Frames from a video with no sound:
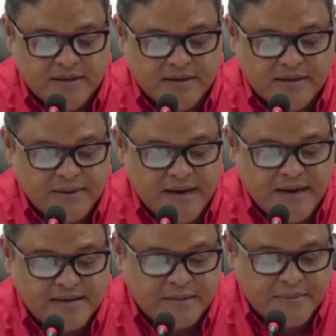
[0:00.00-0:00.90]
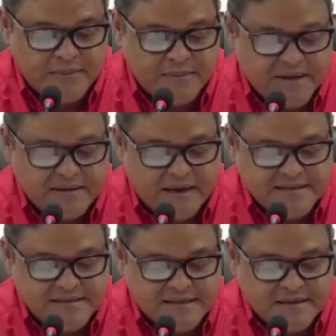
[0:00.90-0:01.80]
en el peaje, y también
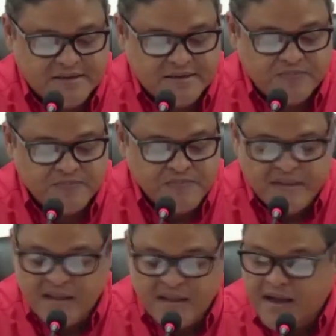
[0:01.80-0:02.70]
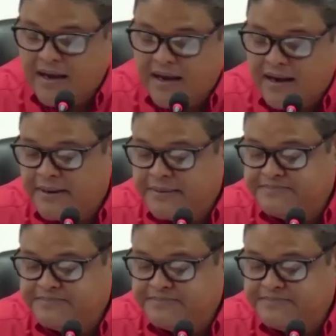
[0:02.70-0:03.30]
asistiendo a la